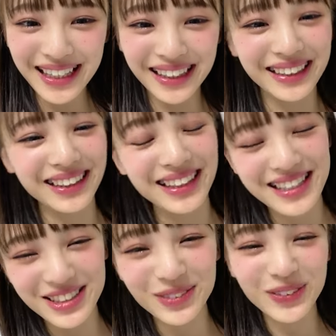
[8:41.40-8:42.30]
だから
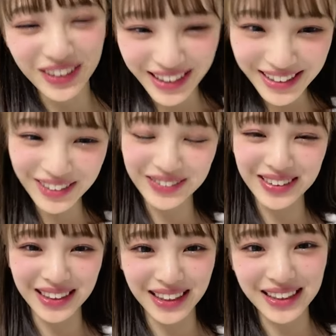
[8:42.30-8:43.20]
大丈夫かなって
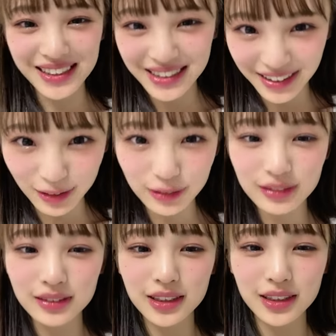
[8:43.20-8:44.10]
思ってたんですけど
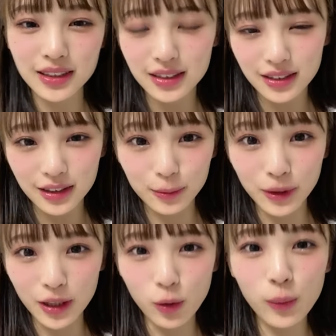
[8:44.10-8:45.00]
で
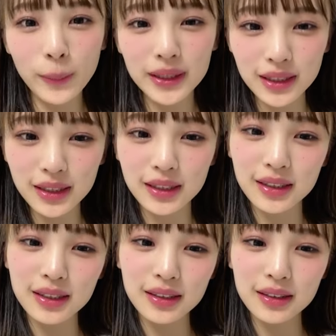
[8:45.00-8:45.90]
もねほんまに
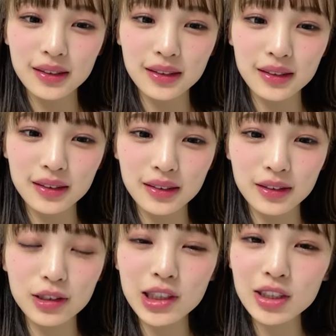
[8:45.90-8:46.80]

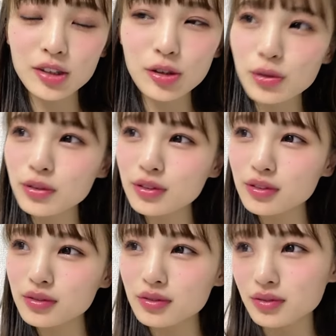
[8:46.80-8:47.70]
ユニット
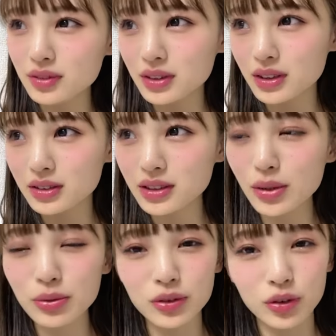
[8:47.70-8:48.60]

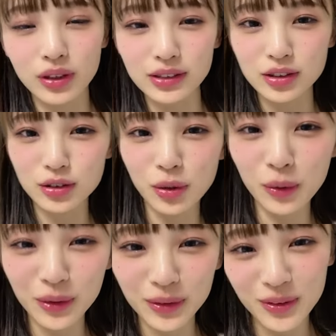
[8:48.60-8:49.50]
シャッフルとかする
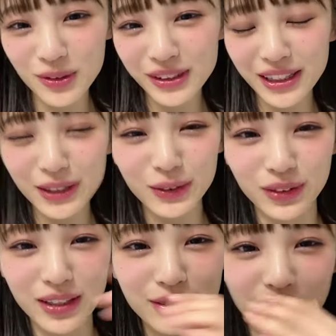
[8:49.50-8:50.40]
ほどの頻度
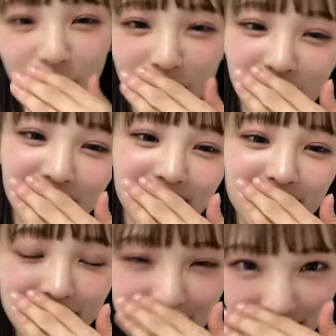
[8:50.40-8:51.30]
やるかは分かんない
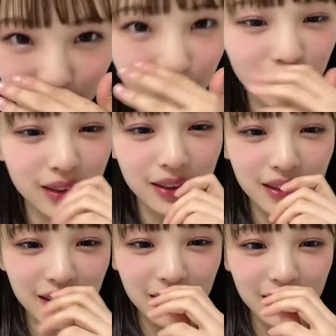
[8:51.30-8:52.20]
んですけど
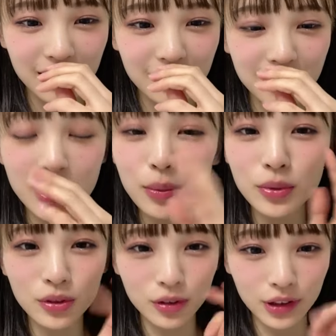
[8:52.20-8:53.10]
全
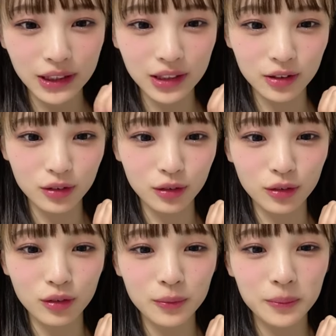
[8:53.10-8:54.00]
部のユニット